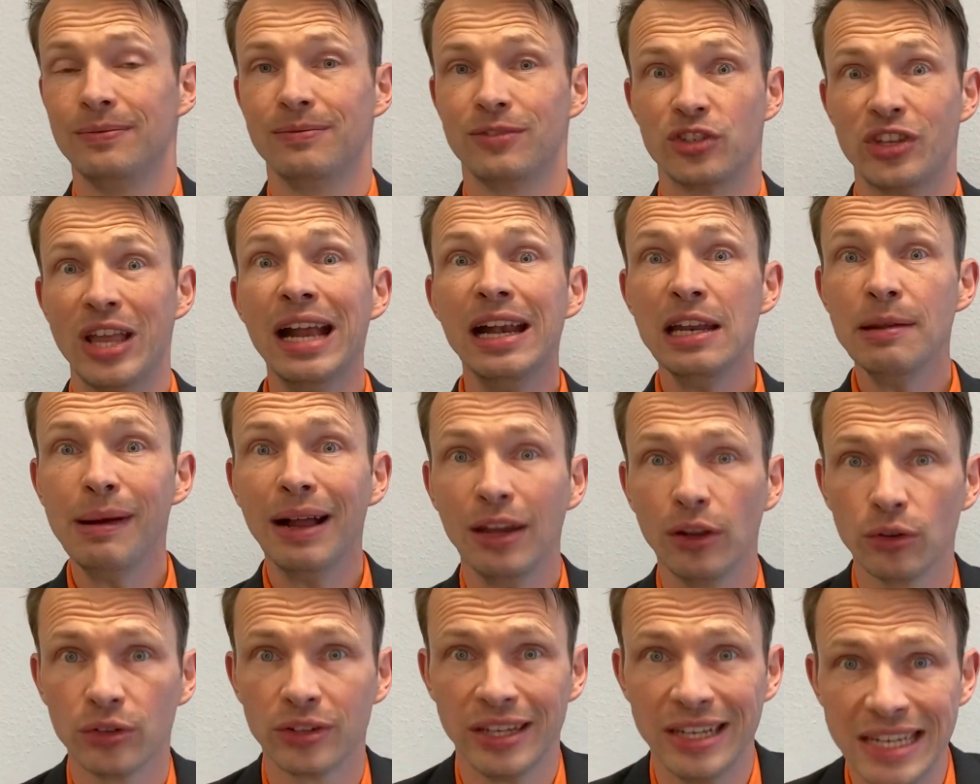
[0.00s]
Stell dir mal
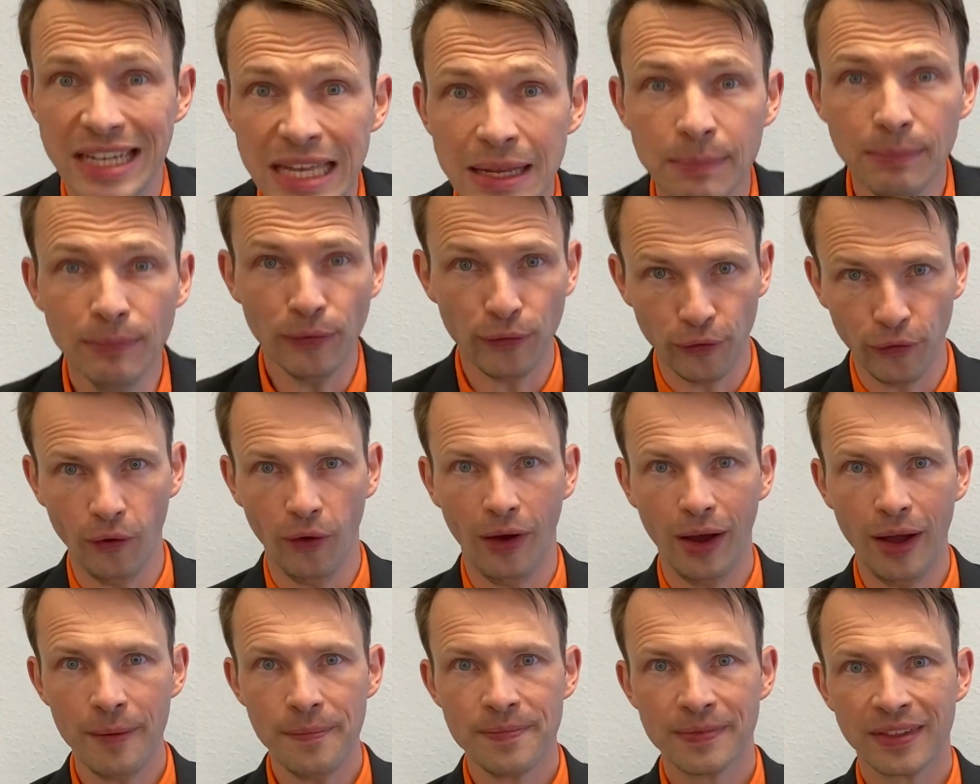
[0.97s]
ein Unternehmen
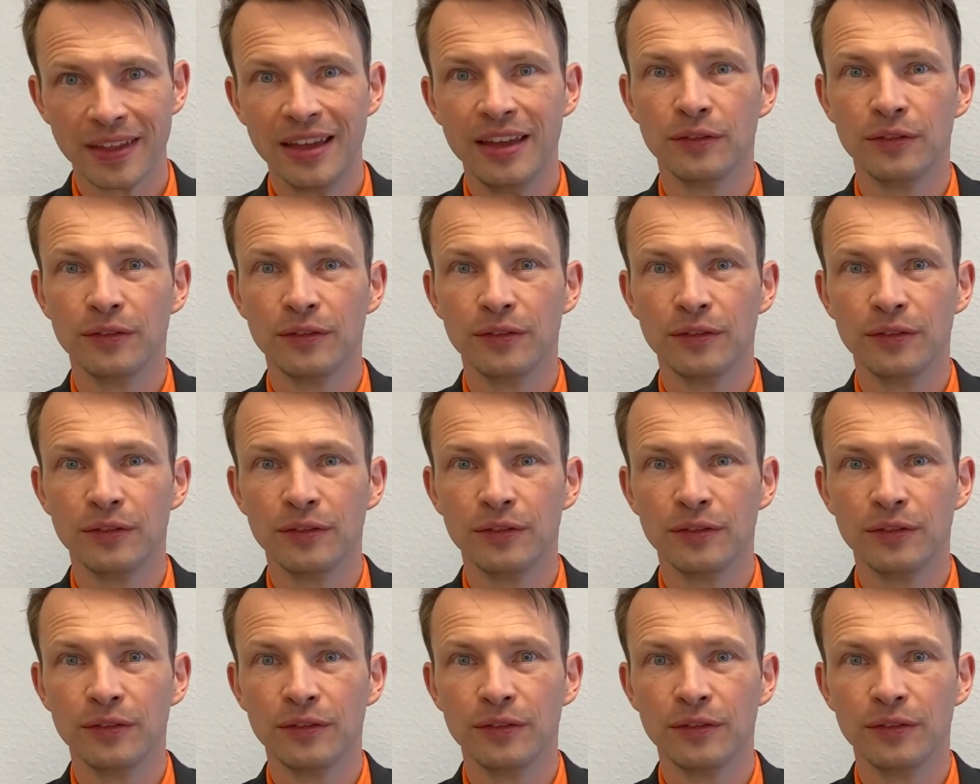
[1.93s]
vor,